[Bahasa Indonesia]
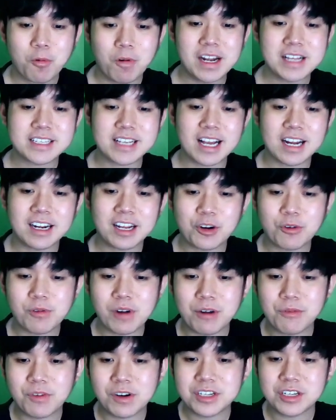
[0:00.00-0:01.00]
When is the
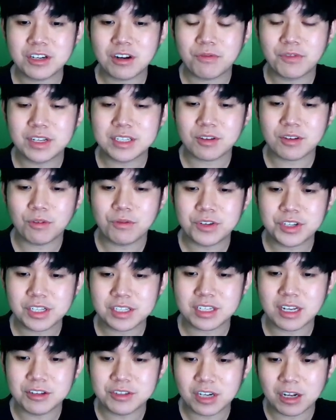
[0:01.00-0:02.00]
Korean version of this official
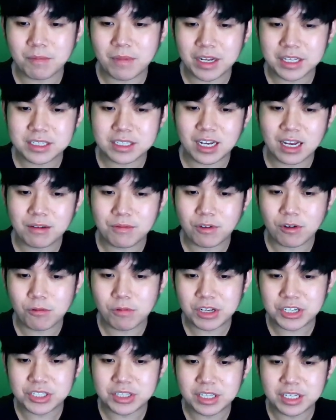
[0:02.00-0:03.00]
soundtrack My Time for
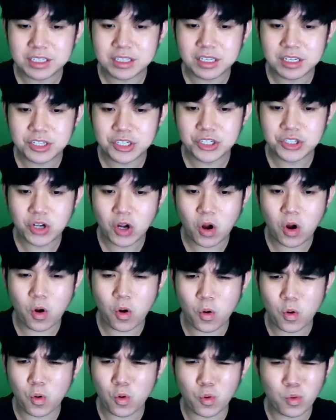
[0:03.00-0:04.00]
which Disney
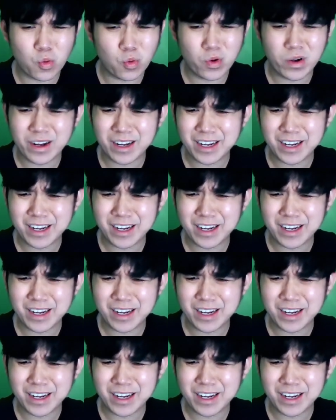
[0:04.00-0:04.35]
show